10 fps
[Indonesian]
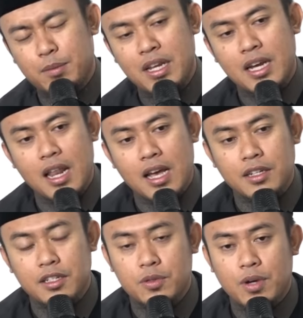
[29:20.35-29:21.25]
meninggalkan
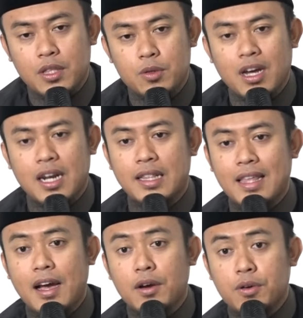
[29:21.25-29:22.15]
sesuatu karena
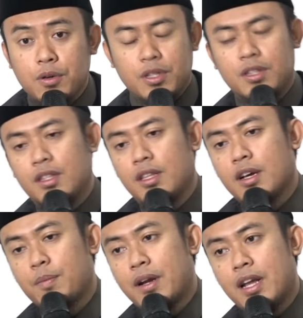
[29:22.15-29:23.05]
takut
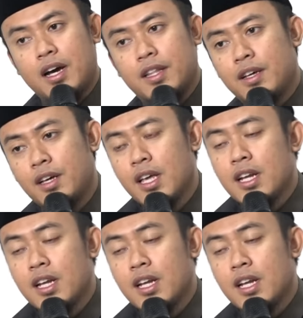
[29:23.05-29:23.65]
kepada Allah,